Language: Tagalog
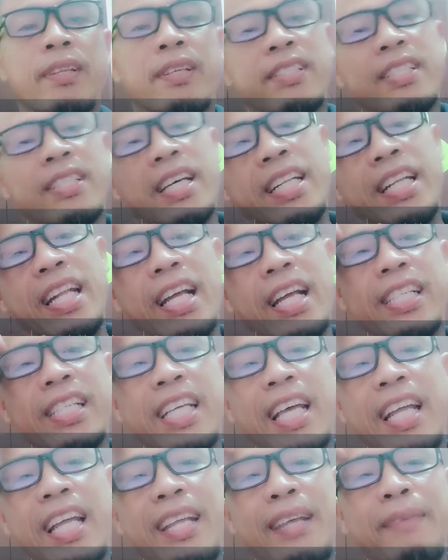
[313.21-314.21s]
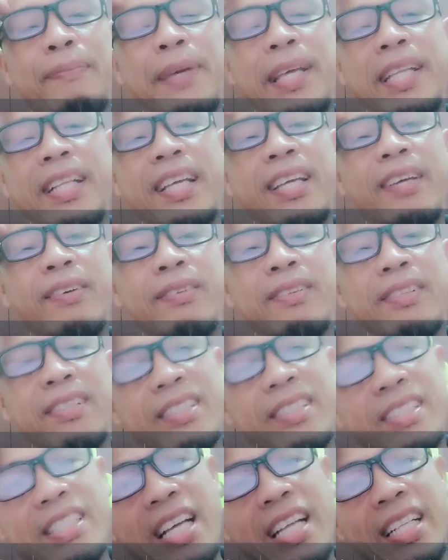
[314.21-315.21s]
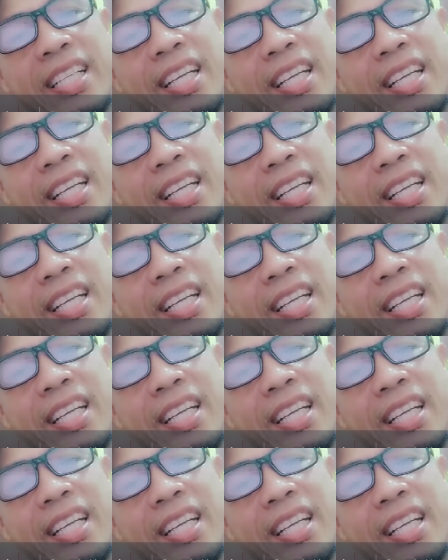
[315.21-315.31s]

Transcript: Sa kanila kasi alipin ngayon sa